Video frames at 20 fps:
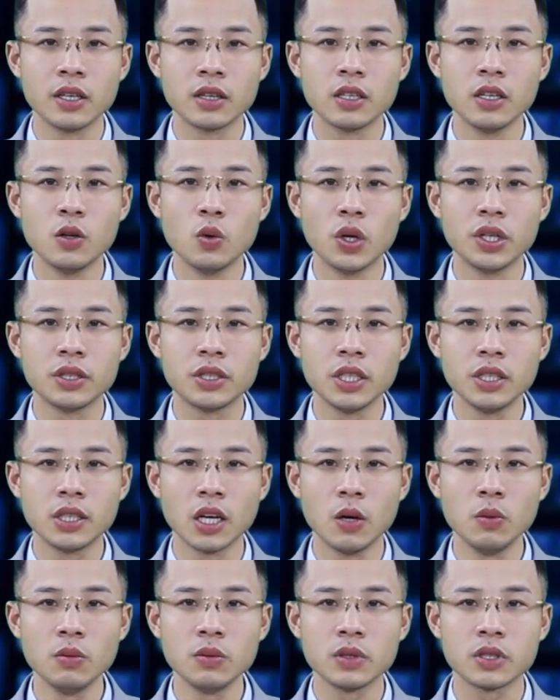từ nguồn chính
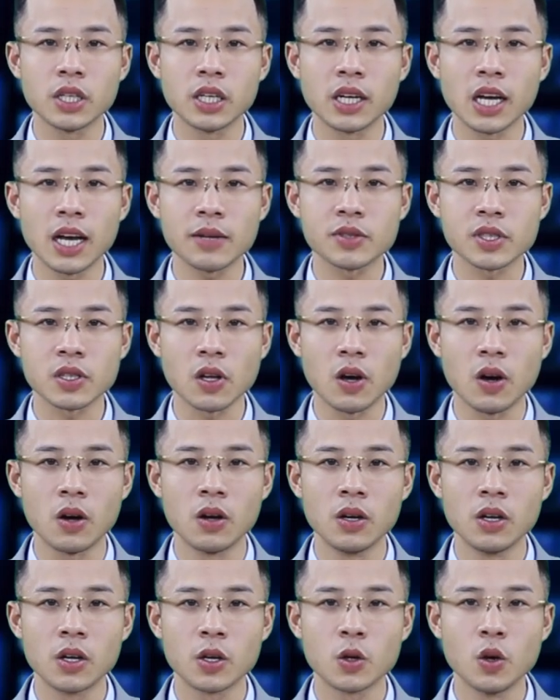thống trên App Store
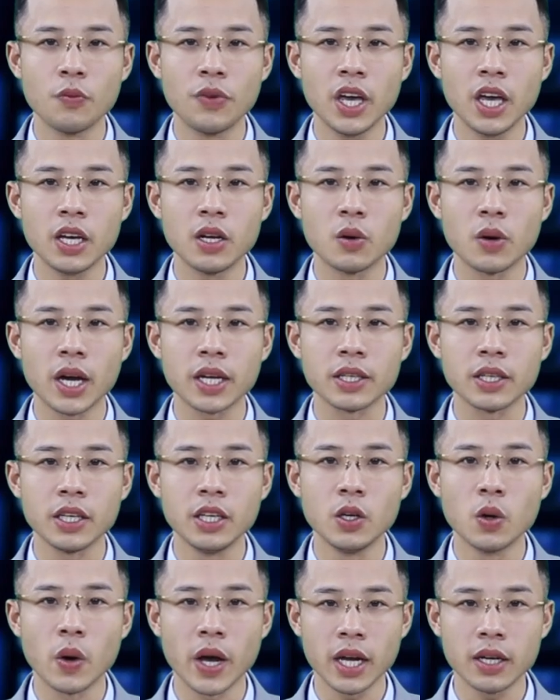đối với hệ điều hành
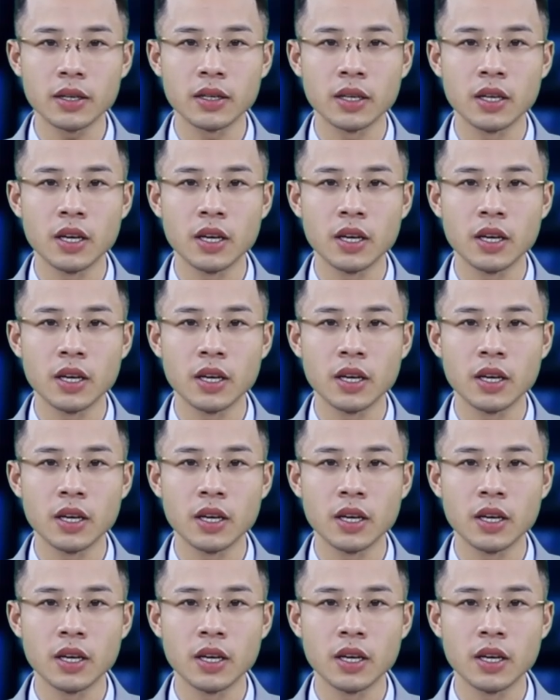iOS